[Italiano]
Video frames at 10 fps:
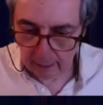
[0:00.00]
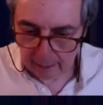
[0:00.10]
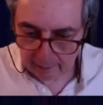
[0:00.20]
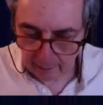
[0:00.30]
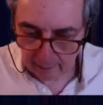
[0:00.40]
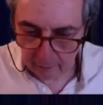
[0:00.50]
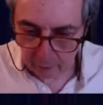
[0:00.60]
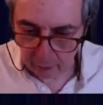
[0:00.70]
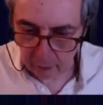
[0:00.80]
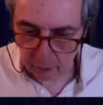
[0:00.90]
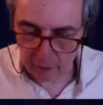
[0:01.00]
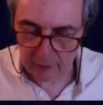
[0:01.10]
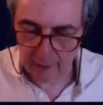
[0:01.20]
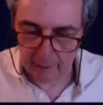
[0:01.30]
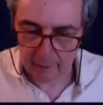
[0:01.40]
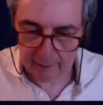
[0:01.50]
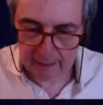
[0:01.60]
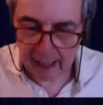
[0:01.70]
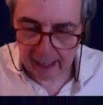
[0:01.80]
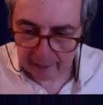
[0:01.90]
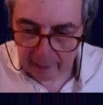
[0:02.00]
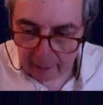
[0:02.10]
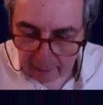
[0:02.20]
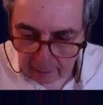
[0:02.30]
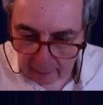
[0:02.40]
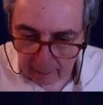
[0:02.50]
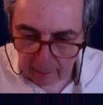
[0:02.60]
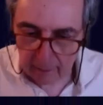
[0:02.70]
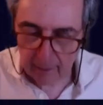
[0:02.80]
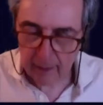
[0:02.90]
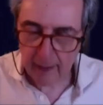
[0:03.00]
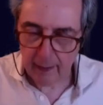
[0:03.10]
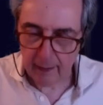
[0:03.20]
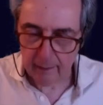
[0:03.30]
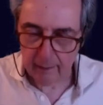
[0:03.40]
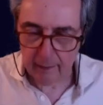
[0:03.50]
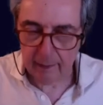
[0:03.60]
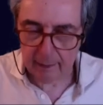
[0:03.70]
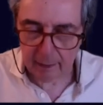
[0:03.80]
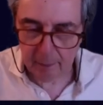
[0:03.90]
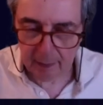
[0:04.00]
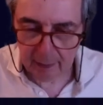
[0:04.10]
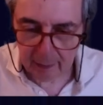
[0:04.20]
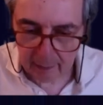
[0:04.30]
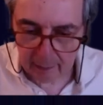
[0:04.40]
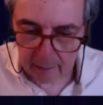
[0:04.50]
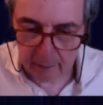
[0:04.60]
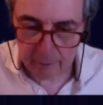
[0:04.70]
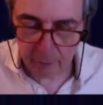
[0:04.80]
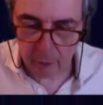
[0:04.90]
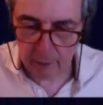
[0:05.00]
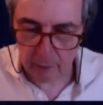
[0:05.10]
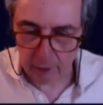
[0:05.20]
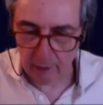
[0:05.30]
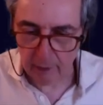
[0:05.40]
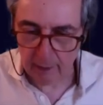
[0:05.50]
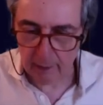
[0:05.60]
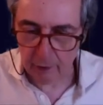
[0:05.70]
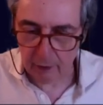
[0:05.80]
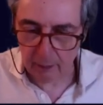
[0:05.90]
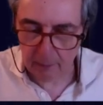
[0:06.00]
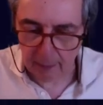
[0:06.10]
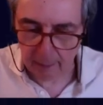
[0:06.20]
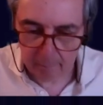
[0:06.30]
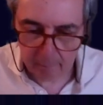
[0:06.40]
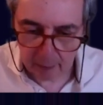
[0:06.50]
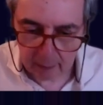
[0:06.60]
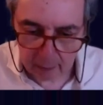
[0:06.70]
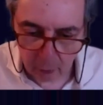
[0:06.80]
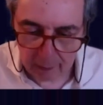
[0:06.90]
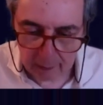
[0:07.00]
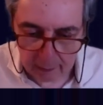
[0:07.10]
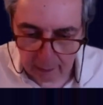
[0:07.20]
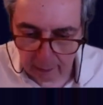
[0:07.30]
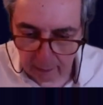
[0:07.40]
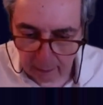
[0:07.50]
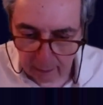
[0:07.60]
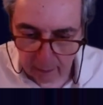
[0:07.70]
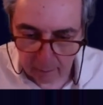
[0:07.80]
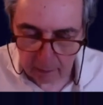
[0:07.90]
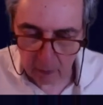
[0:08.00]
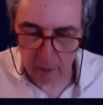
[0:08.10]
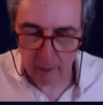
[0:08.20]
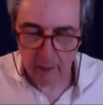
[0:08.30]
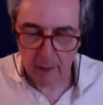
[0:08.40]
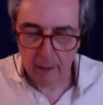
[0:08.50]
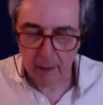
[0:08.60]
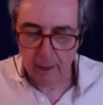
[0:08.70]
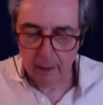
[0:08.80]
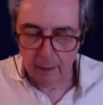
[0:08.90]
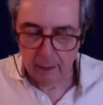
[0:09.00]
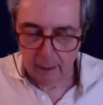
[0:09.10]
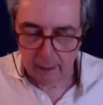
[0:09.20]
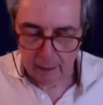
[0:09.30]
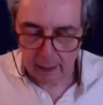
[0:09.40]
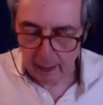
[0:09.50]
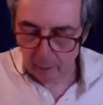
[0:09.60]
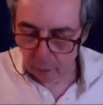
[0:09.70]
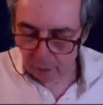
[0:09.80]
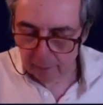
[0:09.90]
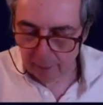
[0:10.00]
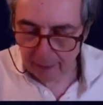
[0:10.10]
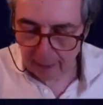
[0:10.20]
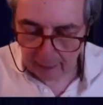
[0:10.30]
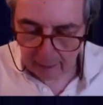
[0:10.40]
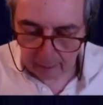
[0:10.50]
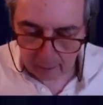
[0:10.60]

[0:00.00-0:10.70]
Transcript: ha senso se sai e il sapere ti fornisce la legittimità per comandare. Per cui è un sapere,